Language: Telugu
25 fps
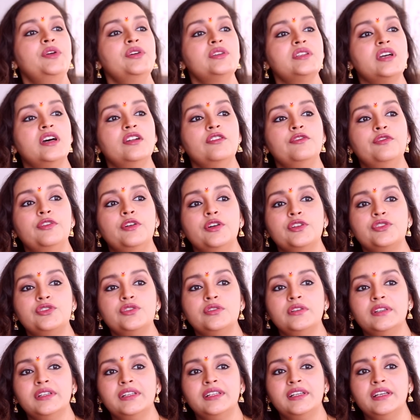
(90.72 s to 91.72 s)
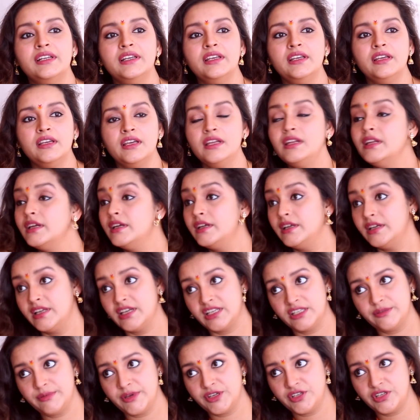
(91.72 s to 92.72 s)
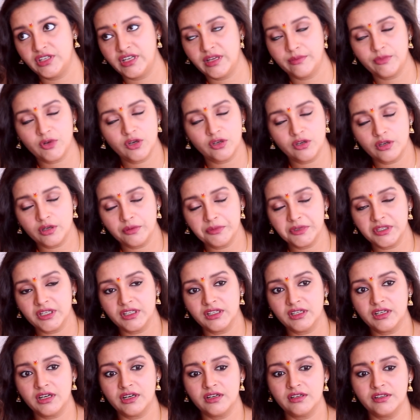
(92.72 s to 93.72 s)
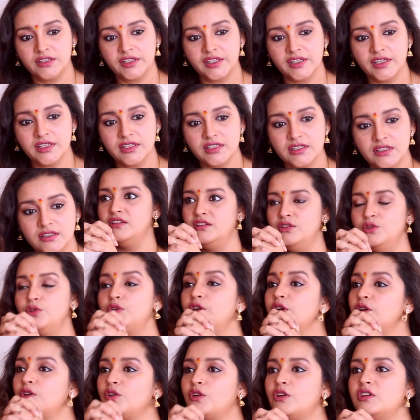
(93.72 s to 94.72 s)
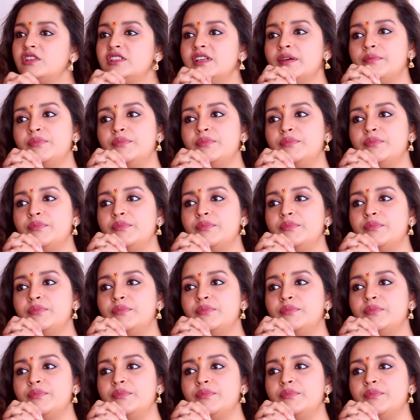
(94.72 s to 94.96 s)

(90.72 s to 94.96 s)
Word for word: బికాస్ అన్ఫార్చునేట్లీ ఇన్ ఇండియా స్పెషల్లీ ఐమ్ నాట్ టాకింగ్ అదర్ కంట్రీస్ యూ కెన్ నాట్